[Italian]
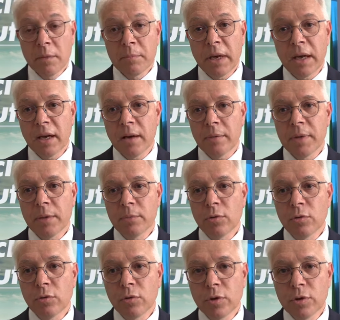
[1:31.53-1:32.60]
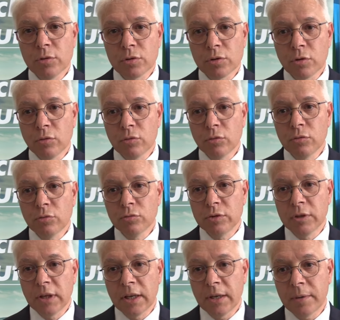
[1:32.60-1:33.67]
Beh, abbiamo chiuso con un
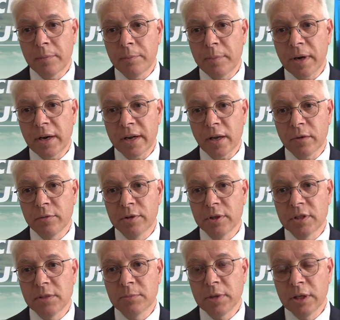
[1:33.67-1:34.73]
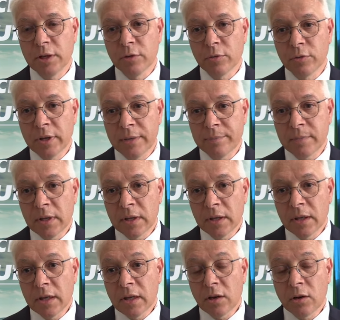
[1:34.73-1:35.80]
utile pari a 15 milioni,
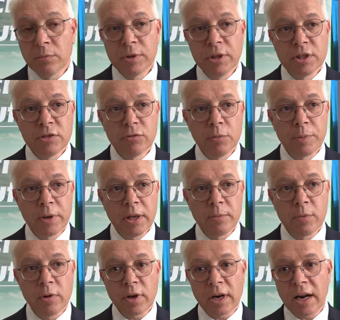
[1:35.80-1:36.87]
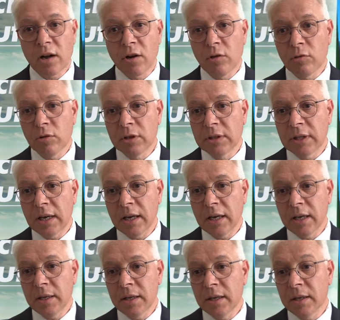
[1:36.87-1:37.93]
come dicevo prima raccolta
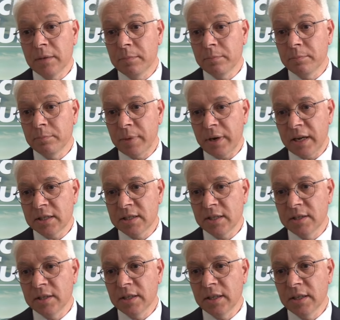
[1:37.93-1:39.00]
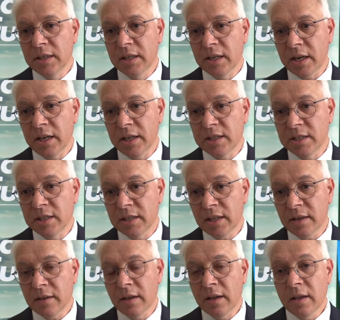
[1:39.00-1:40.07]
e prestiti in
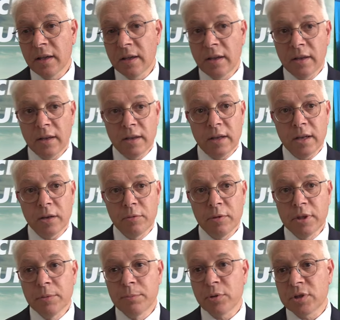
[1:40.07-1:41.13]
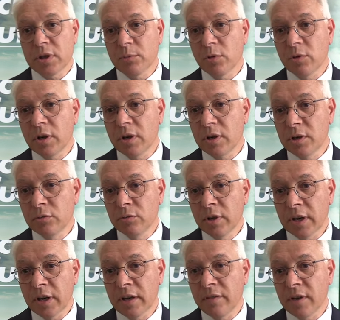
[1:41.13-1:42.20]
crescita e quindi possiamo
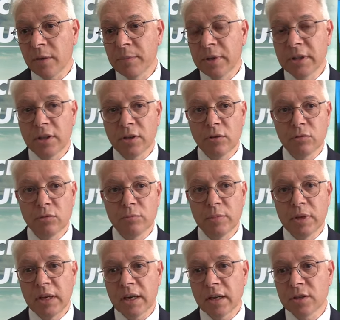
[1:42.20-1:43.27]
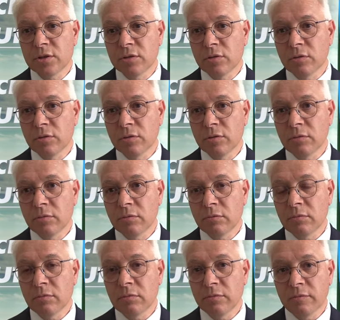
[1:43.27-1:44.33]
chiudere veramente con un bilancio
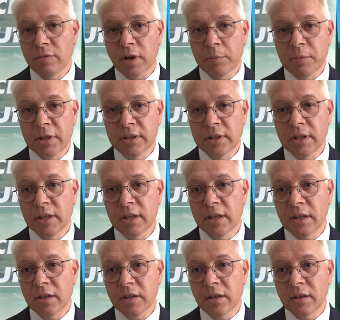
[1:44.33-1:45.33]
veramente